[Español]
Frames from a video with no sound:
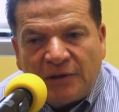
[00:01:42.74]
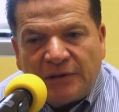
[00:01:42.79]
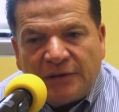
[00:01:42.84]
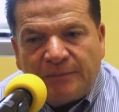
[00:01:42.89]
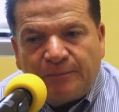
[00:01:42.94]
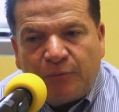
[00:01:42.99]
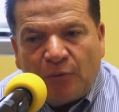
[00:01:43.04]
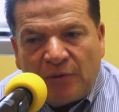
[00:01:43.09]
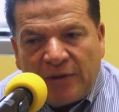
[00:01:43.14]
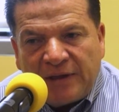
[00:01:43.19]
y
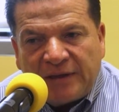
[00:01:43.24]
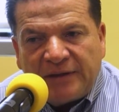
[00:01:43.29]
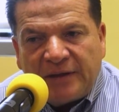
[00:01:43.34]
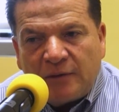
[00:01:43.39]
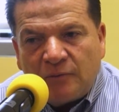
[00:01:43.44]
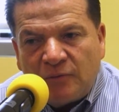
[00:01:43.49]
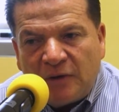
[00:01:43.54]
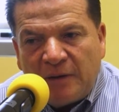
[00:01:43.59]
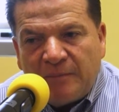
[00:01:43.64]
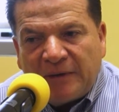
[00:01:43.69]
poder de
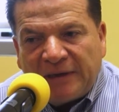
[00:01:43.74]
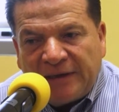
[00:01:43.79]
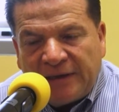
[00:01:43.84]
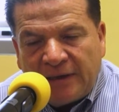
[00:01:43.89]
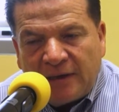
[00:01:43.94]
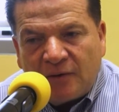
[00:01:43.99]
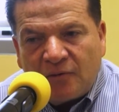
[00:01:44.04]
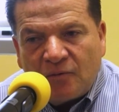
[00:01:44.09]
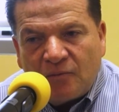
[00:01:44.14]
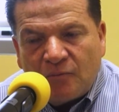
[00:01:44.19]
alguna
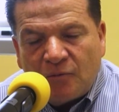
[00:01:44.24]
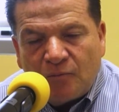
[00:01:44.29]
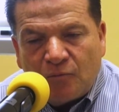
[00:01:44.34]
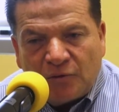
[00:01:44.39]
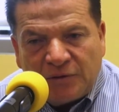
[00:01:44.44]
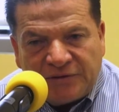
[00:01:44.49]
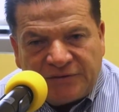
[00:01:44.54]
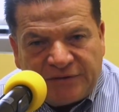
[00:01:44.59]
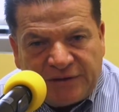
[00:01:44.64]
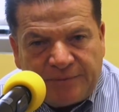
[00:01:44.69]
manera como
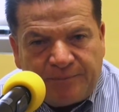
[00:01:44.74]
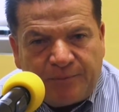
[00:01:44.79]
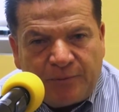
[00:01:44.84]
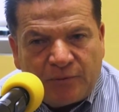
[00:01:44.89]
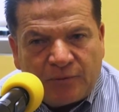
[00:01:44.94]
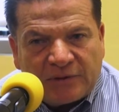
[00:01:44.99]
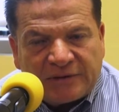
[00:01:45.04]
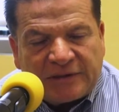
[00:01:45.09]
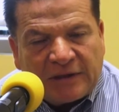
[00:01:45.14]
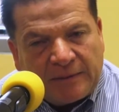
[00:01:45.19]

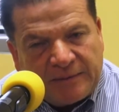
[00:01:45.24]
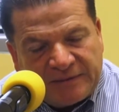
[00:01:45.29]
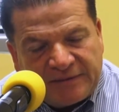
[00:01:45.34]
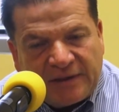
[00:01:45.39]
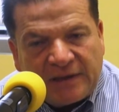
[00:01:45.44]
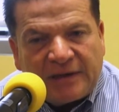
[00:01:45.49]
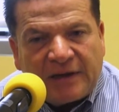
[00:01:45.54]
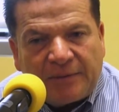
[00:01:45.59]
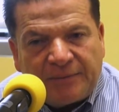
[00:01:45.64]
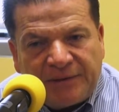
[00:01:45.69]
municipio a través
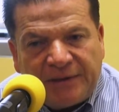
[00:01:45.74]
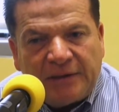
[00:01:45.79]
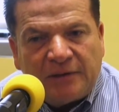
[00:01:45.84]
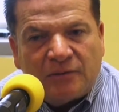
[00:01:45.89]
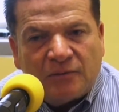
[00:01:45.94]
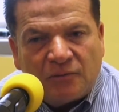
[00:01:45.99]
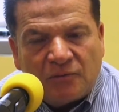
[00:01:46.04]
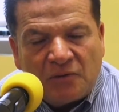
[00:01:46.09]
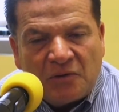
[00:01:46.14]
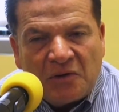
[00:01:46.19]
del
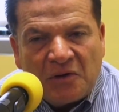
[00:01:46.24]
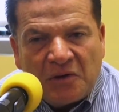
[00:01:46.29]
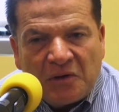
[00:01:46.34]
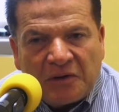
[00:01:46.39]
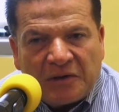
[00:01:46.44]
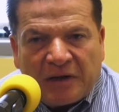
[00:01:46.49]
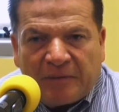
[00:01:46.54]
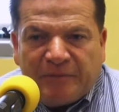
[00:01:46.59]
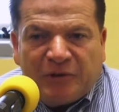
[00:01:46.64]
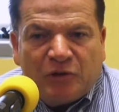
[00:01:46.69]
cabildo,
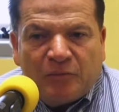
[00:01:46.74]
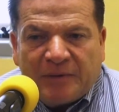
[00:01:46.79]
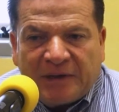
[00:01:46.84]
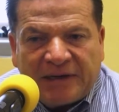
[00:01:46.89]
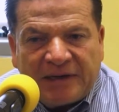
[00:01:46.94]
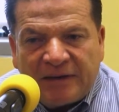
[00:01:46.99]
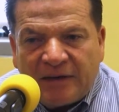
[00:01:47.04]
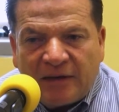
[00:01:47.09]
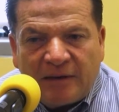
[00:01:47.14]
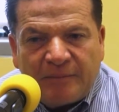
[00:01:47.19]
que a mí no me
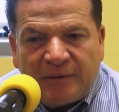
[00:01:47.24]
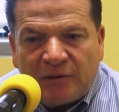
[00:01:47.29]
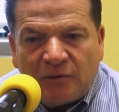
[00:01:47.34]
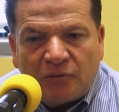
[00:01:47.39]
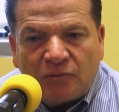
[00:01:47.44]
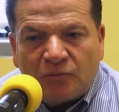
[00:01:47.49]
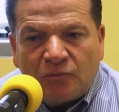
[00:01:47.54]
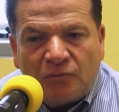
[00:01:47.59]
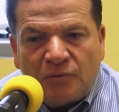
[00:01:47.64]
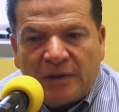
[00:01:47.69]
queda la
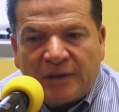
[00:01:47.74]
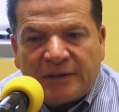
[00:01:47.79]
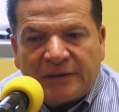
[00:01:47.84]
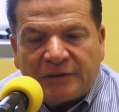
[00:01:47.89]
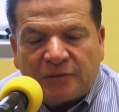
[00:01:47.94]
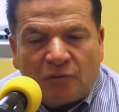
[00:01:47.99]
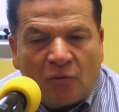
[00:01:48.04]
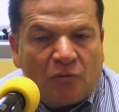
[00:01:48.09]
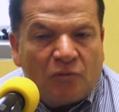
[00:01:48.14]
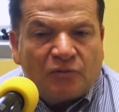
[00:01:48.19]
menor duda que
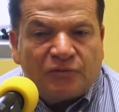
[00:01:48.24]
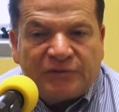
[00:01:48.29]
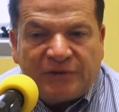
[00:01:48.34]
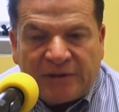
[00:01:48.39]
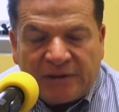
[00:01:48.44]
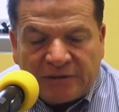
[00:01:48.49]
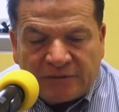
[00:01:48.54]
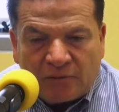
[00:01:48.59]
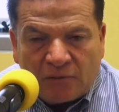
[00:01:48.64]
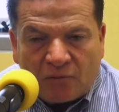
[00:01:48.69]
todos
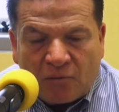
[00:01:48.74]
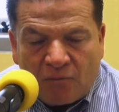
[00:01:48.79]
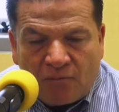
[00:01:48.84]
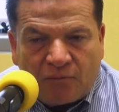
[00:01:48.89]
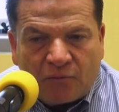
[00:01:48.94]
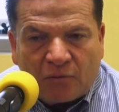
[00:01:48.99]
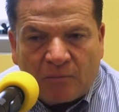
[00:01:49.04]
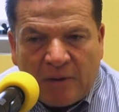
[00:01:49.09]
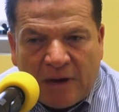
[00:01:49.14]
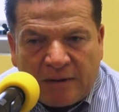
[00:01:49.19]
quienes lo
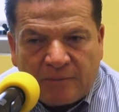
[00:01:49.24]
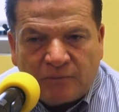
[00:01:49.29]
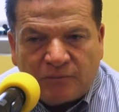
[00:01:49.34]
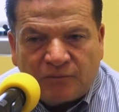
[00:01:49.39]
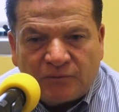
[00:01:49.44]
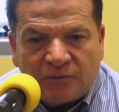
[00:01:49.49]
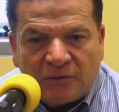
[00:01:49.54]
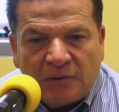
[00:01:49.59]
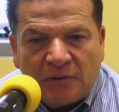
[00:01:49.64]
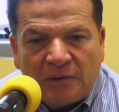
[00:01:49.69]

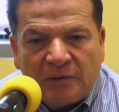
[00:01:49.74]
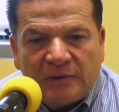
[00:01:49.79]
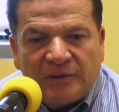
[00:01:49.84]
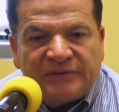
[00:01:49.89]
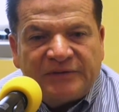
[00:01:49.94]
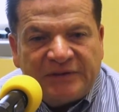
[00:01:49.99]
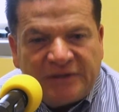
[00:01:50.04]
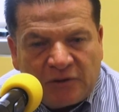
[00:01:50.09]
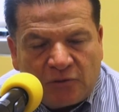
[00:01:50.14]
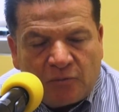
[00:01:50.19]
conformamos, el
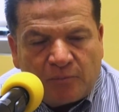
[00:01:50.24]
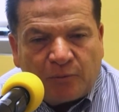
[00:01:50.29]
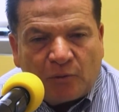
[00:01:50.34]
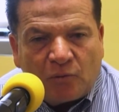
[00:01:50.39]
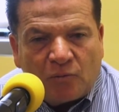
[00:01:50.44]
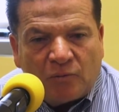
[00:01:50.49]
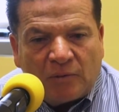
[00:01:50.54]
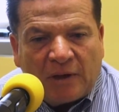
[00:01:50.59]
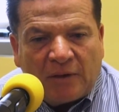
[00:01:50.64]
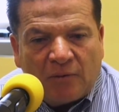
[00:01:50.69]
síndico
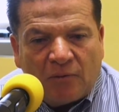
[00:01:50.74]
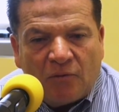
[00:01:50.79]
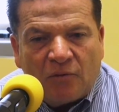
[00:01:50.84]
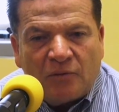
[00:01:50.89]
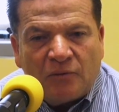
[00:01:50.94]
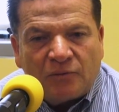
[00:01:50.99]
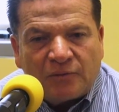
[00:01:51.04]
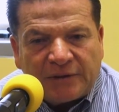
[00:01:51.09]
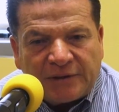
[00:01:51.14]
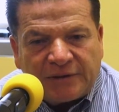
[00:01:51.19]

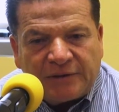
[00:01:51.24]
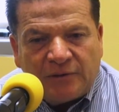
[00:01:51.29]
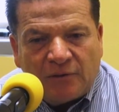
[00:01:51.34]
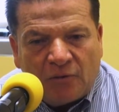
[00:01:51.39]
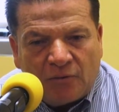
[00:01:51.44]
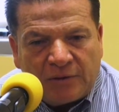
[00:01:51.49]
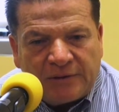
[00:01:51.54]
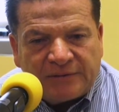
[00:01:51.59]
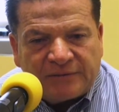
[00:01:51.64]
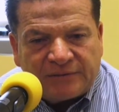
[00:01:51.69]
procurador, los
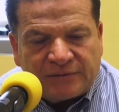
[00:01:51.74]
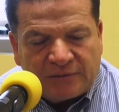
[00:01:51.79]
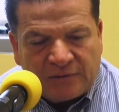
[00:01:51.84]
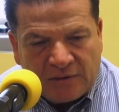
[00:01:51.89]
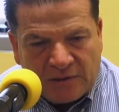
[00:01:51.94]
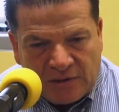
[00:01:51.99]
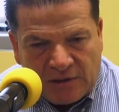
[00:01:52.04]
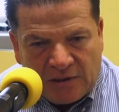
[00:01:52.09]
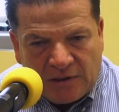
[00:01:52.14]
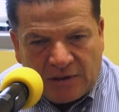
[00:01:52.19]
regidores
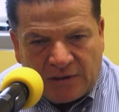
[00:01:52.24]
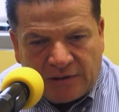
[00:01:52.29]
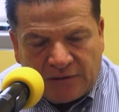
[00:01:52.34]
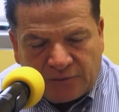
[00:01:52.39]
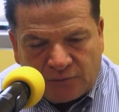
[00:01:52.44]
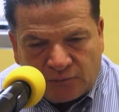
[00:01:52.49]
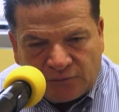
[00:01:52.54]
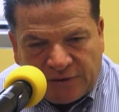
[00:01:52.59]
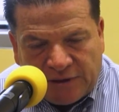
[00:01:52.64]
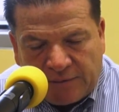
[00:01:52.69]
y
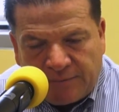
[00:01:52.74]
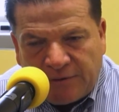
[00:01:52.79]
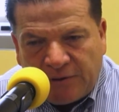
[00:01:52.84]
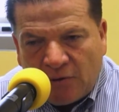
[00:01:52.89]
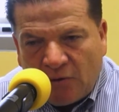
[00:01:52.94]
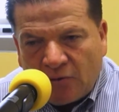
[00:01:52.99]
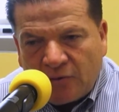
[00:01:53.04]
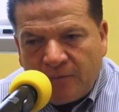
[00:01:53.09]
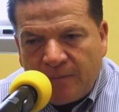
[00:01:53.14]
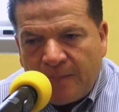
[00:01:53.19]
su
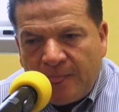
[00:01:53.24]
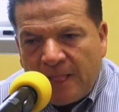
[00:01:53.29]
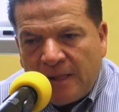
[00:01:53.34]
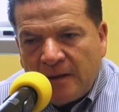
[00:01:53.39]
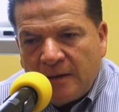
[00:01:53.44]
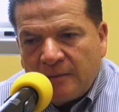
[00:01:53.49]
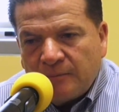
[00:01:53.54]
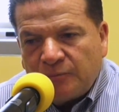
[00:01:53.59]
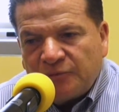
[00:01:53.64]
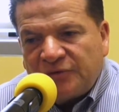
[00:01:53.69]
servidor,
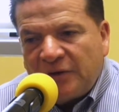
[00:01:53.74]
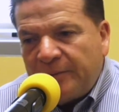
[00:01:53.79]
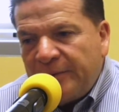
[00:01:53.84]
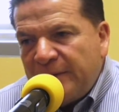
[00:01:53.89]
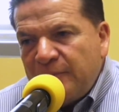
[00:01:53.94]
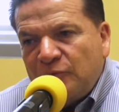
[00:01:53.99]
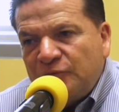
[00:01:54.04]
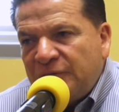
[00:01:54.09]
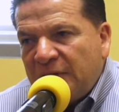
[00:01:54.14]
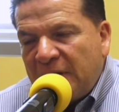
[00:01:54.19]
pues
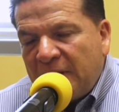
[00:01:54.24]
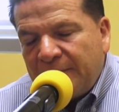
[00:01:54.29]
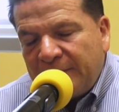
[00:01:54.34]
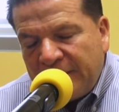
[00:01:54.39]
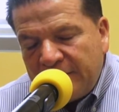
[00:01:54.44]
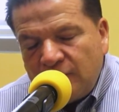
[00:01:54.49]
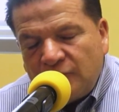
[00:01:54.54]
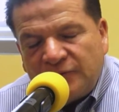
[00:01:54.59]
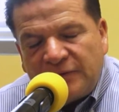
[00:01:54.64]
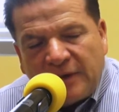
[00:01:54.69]
sabemos,
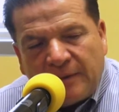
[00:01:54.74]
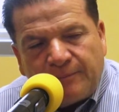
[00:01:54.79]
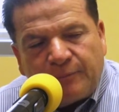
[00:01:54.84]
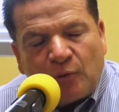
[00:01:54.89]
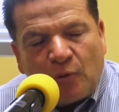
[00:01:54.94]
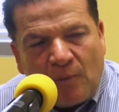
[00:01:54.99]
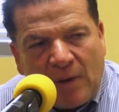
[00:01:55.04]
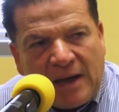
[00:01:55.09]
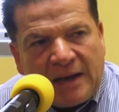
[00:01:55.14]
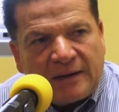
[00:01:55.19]
habremos de
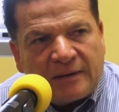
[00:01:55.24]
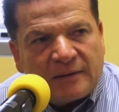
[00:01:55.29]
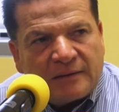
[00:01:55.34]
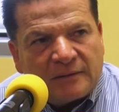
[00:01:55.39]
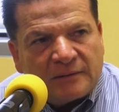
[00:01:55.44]
aprobar